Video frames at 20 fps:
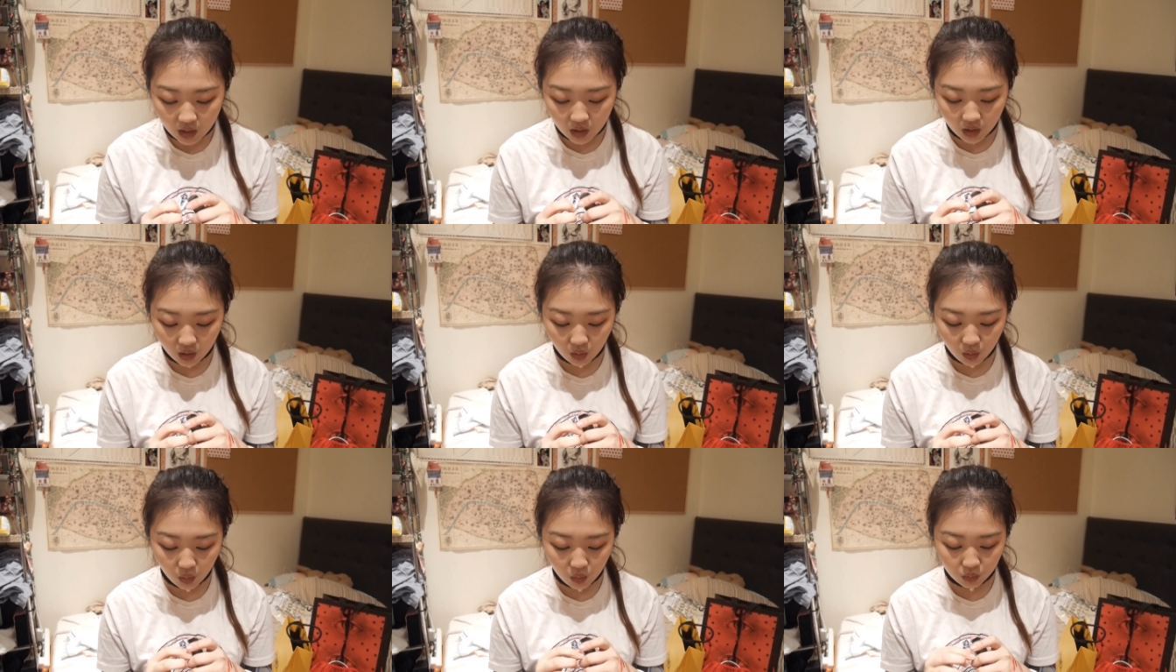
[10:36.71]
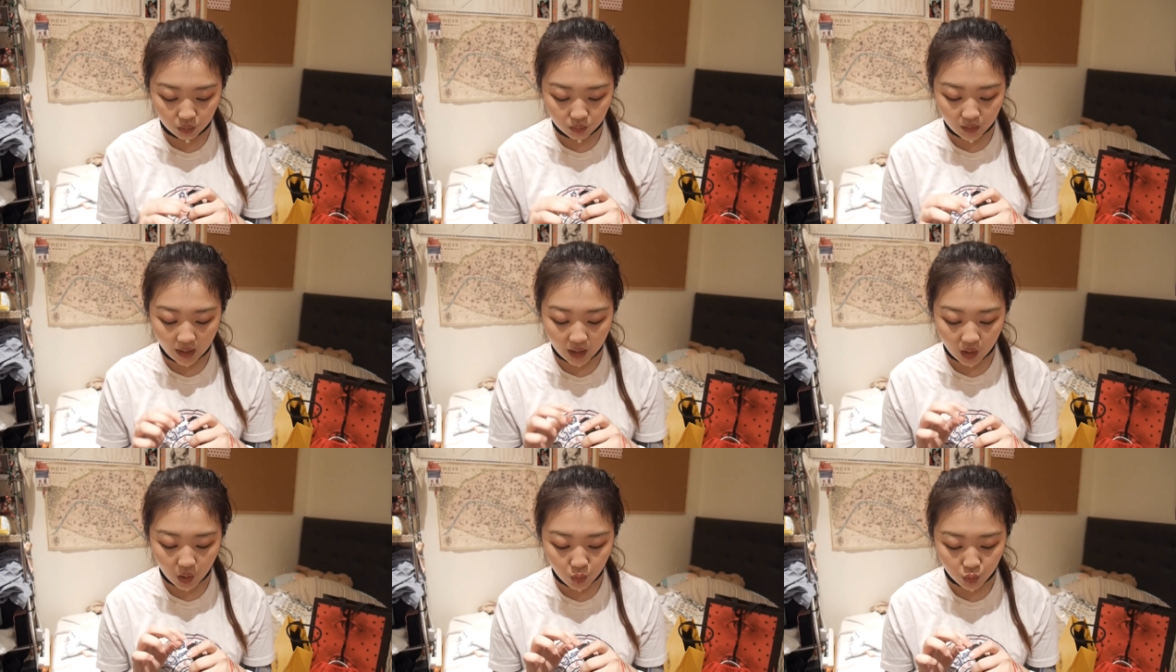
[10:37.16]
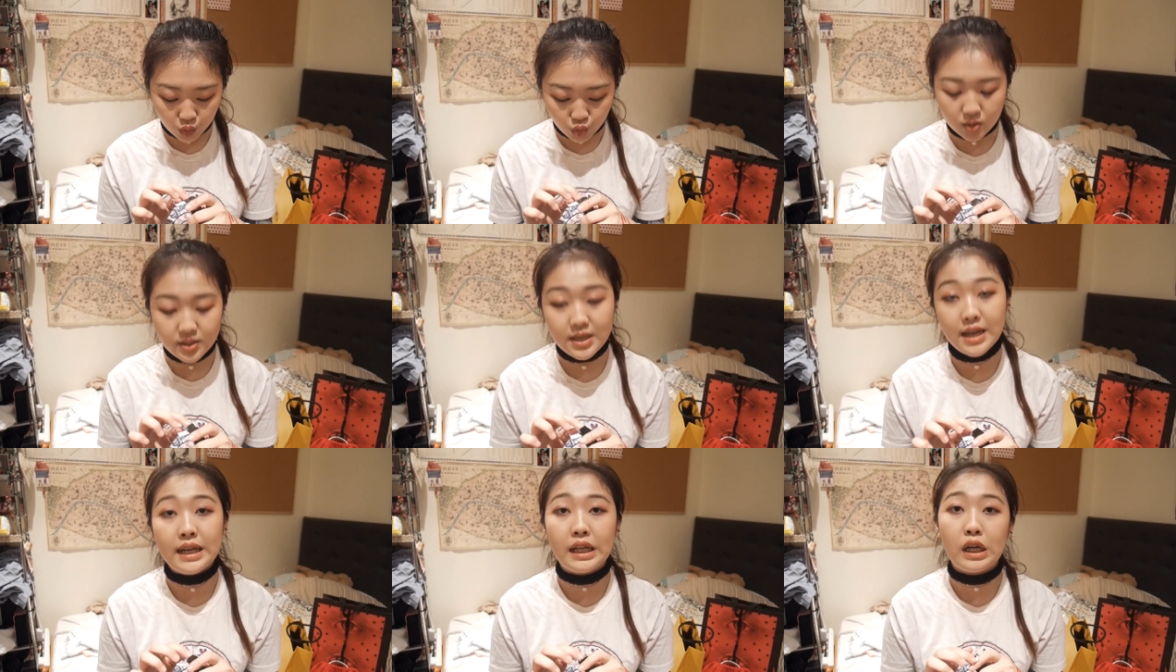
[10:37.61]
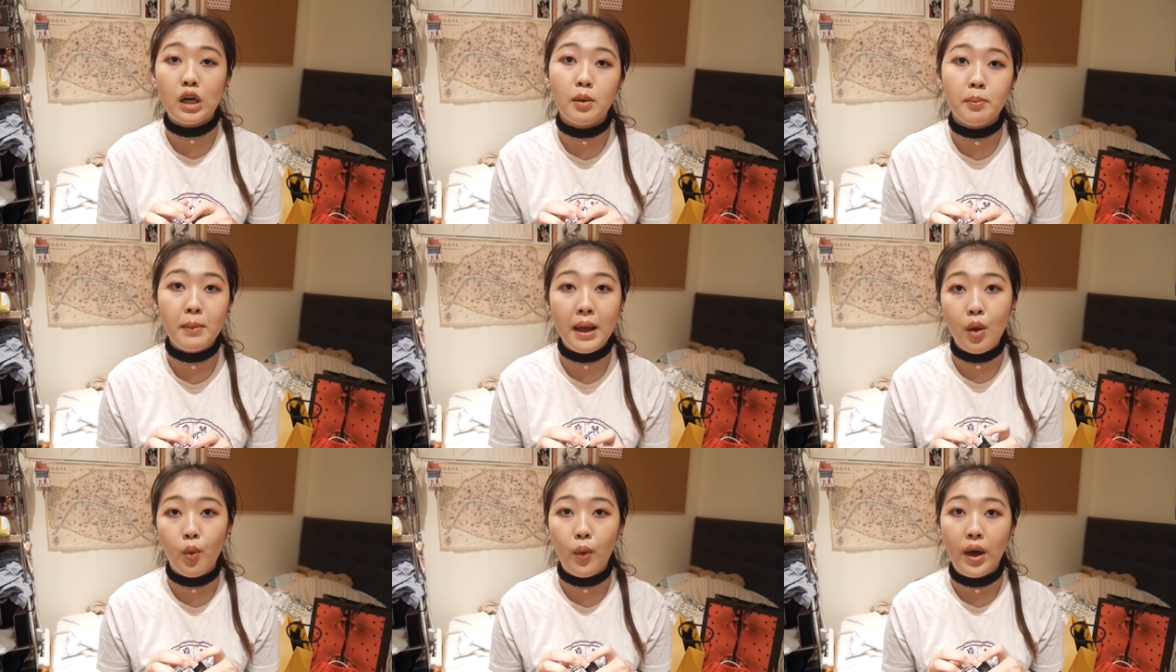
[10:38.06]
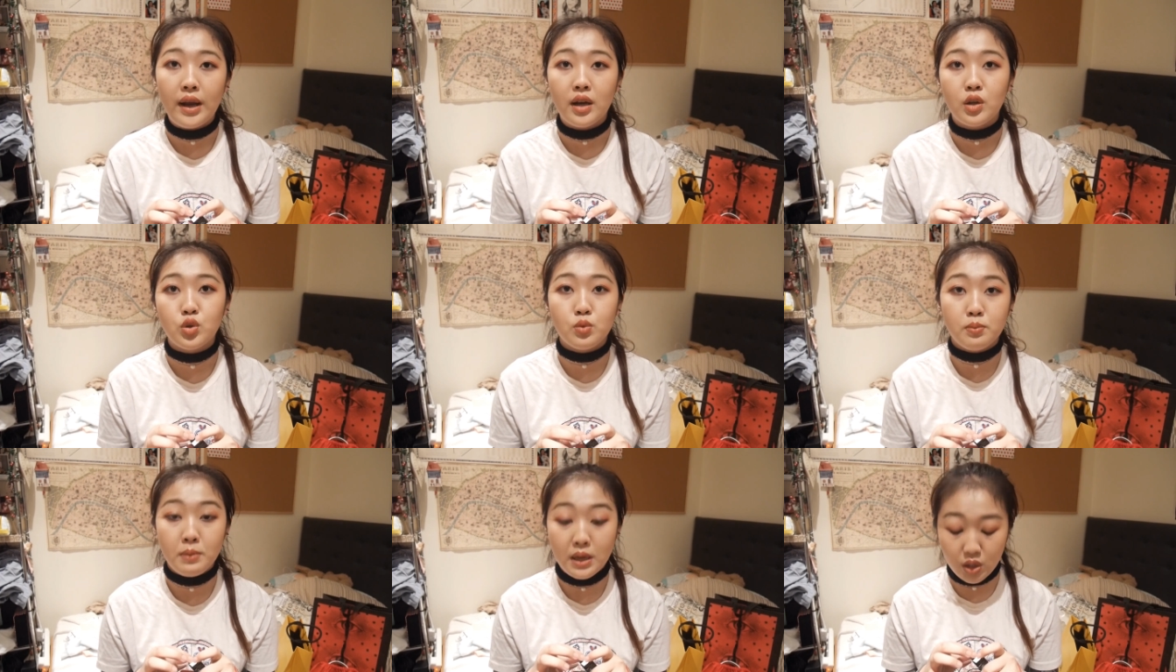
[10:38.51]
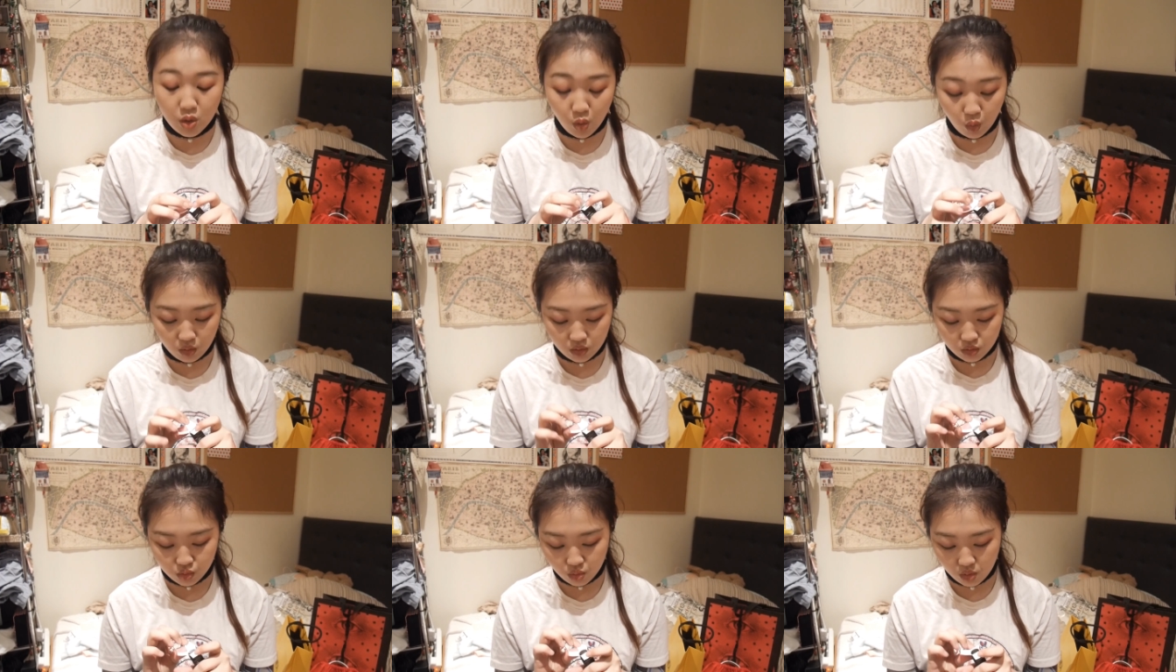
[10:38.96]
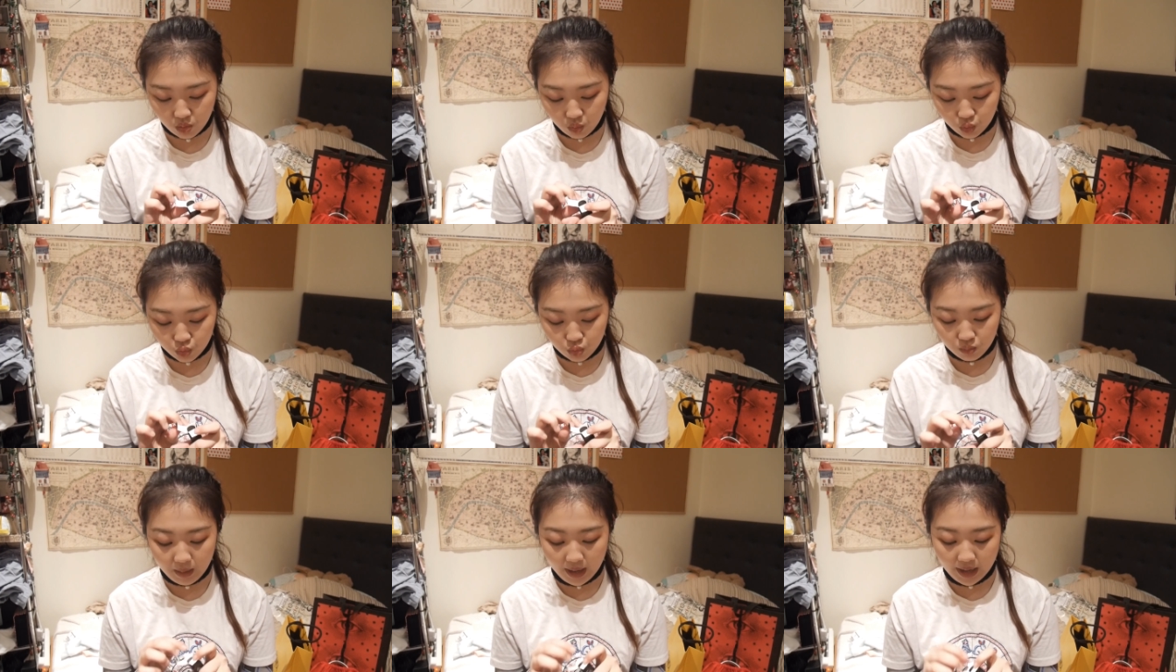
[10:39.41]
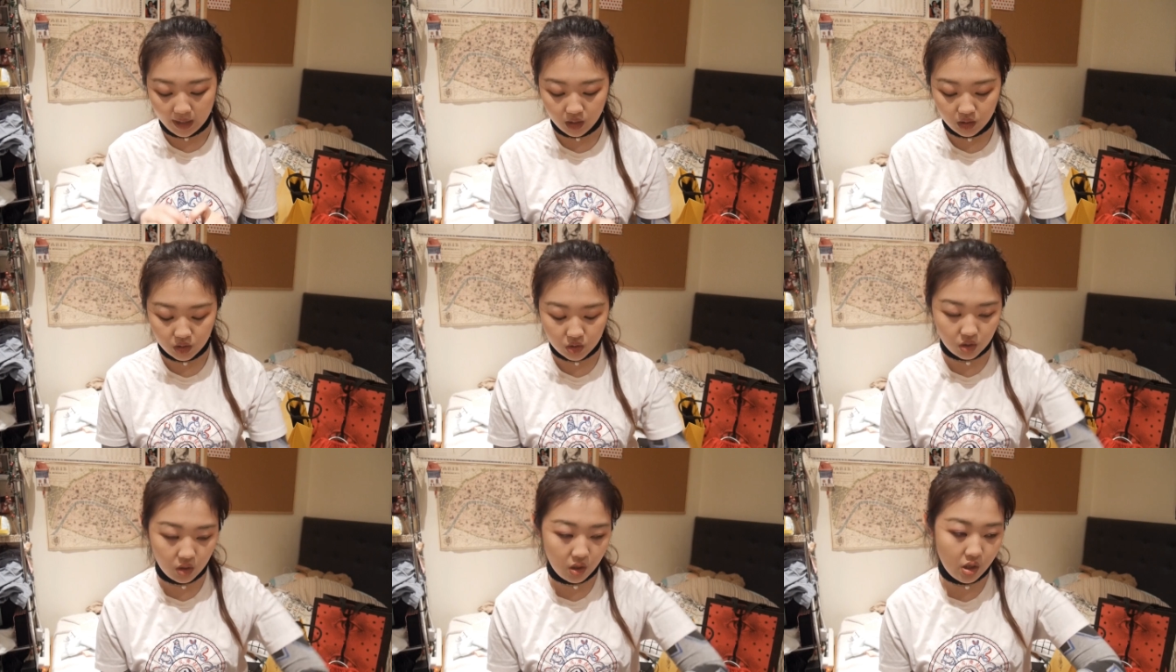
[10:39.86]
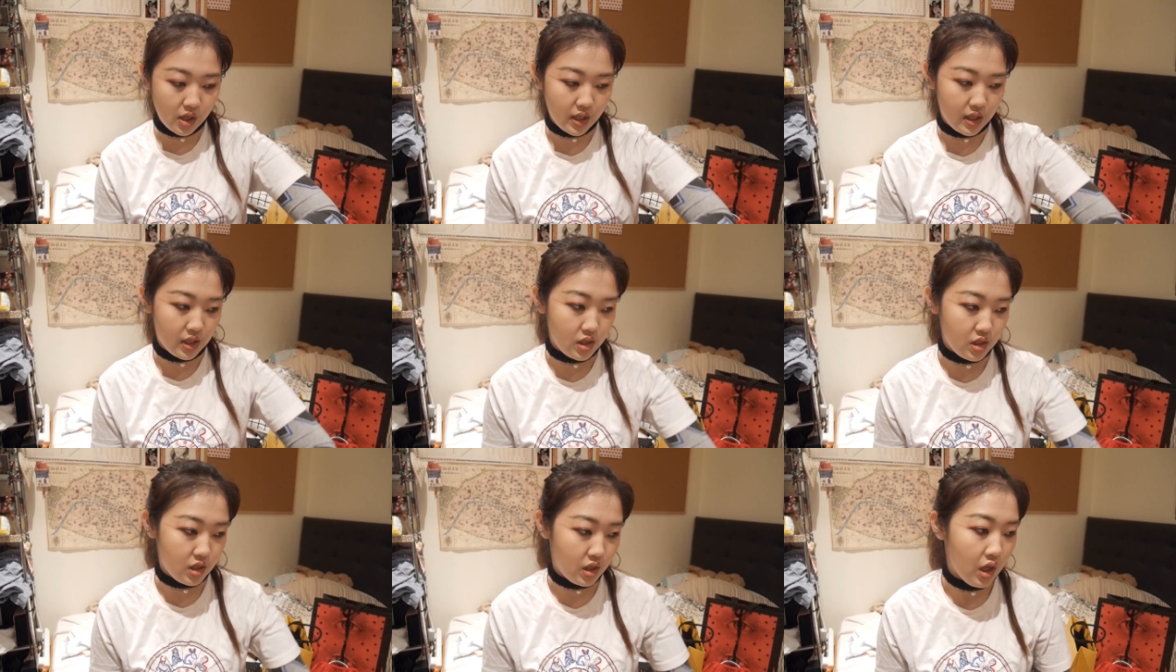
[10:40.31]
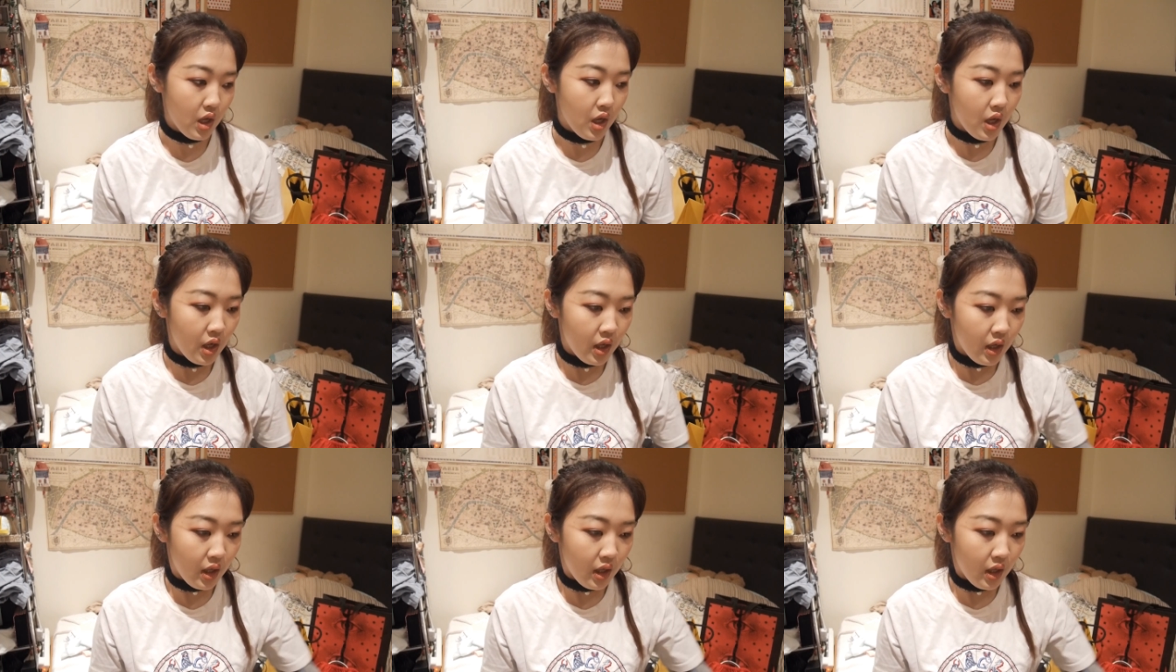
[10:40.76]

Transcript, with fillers: 然后他跟我说三零二卖完了就没有了，所以我就买了一支二零一。